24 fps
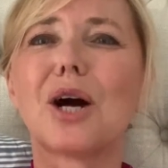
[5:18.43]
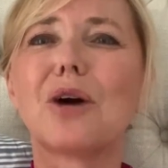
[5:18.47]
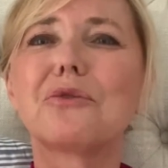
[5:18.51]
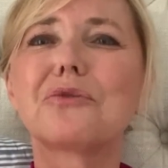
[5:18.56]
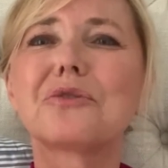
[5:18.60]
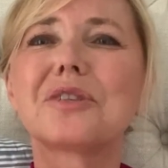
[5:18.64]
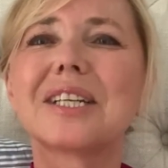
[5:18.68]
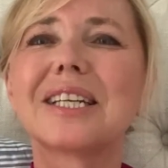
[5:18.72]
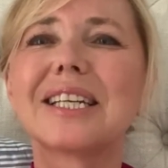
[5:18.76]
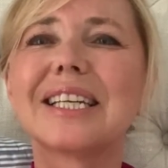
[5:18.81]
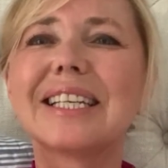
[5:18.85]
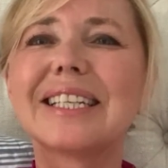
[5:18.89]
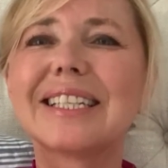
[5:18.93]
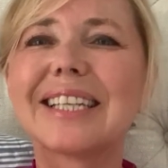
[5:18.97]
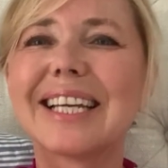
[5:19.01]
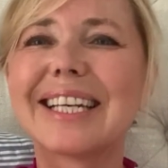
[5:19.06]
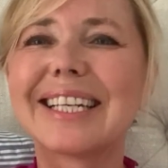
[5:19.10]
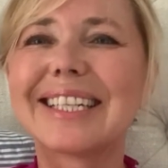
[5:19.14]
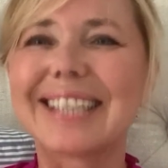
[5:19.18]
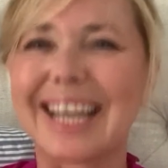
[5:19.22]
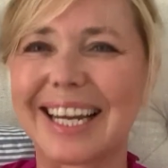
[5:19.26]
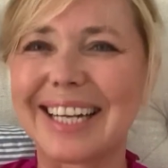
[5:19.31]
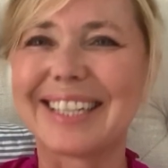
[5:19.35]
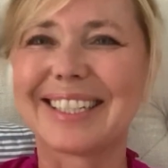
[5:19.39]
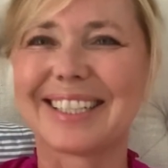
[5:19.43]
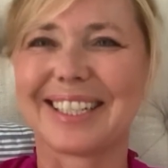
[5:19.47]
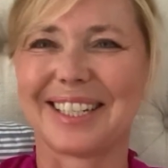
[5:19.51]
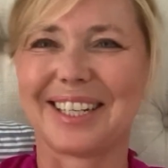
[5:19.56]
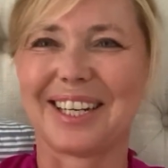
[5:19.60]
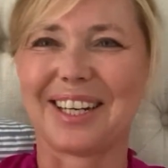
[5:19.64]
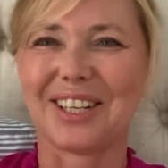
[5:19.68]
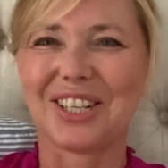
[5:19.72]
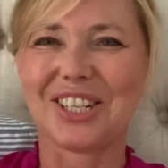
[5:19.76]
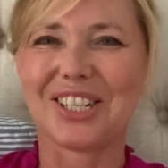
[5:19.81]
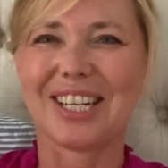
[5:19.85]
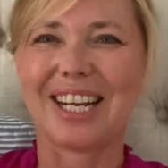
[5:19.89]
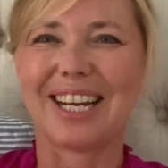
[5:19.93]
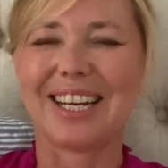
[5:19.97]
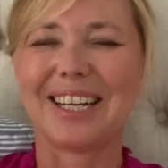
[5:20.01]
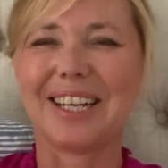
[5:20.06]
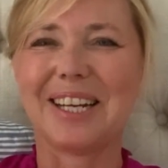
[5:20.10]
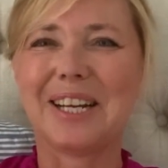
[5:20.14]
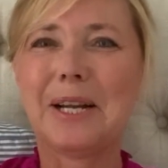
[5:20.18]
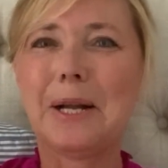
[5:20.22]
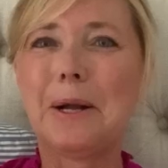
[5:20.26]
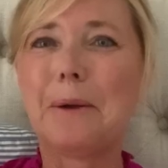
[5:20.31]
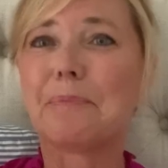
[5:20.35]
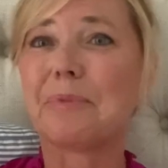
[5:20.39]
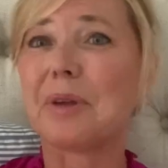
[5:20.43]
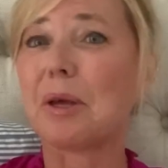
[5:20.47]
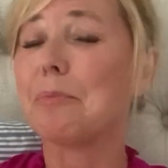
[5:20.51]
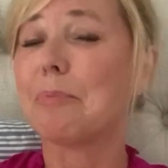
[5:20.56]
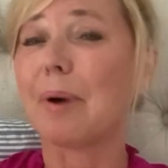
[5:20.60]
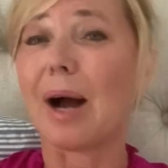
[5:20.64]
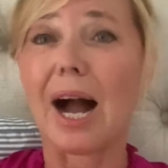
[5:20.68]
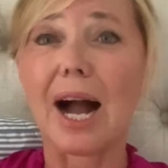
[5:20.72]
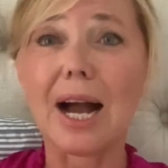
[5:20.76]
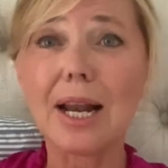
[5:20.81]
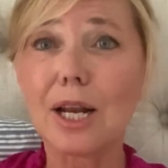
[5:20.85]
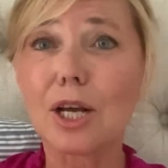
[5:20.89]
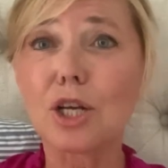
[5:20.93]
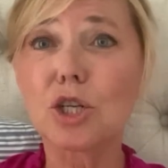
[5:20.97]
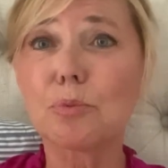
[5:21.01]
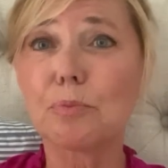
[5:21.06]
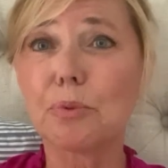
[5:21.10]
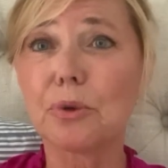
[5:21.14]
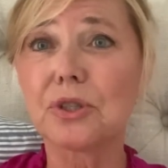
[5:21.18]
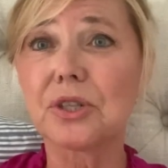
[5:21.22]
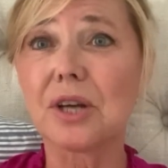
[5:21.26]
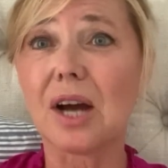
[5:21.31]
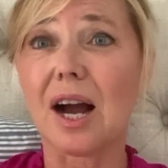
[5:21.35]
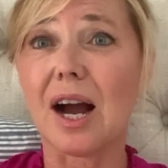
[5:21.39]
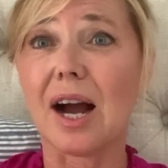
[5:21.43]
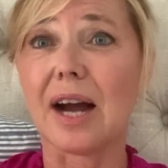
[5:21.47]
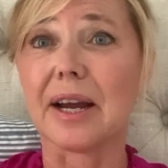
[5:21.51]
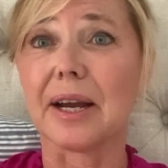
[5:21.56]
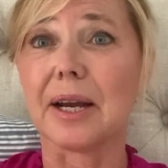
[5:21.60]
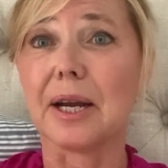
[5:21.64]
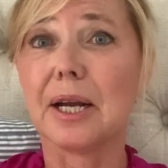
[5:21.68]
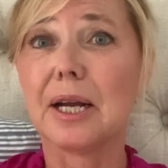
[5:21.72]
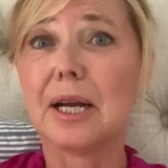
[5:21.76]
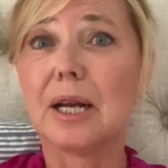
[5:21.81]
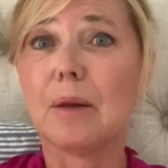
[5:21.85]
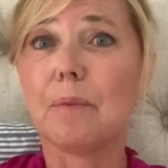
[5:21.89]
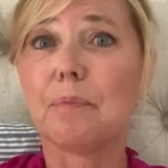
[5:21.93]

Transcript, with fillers: auf die Intendantinnenstelle, denn bei aller Spötterei,